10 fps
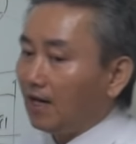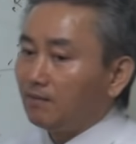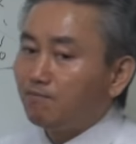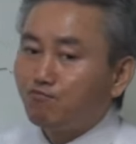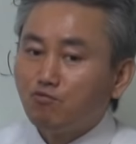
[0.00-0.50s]

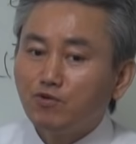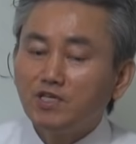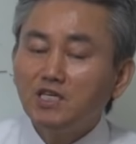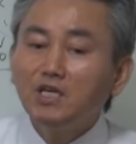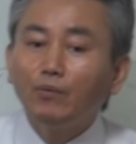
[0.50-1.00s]
아니면 부부
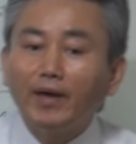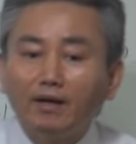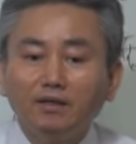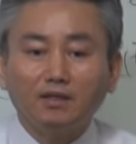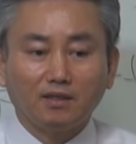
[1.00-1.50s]

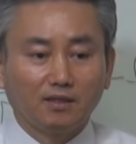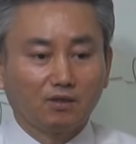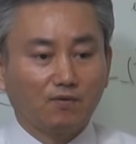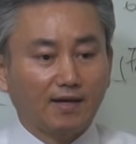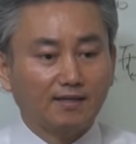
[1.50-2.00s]
이외의
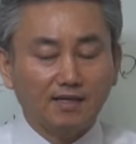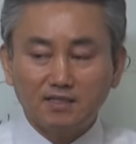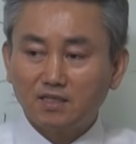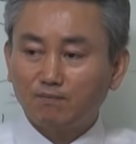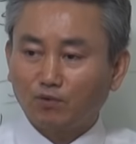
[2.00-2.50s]

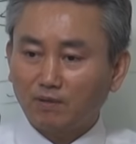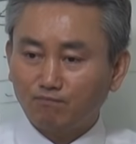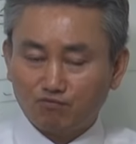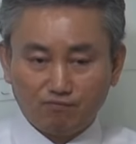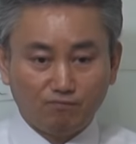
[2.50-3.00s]
관계인지를 보다
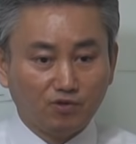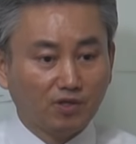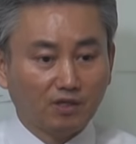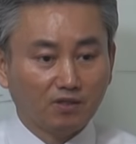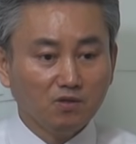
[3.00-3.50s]

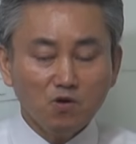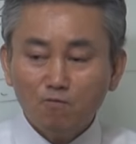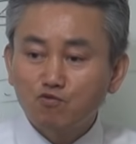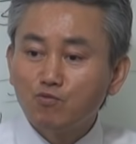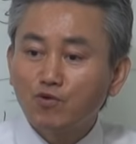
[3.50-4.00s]
분명해야 돼.
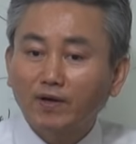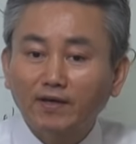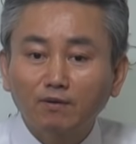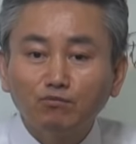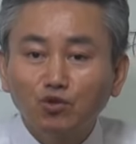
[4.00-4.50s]
부부
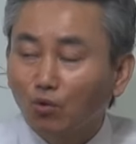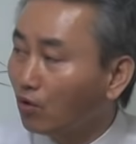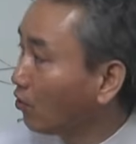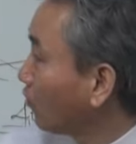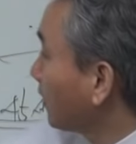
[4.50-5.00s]
관계는
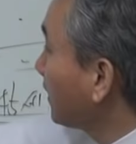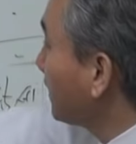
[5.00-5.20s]
무조건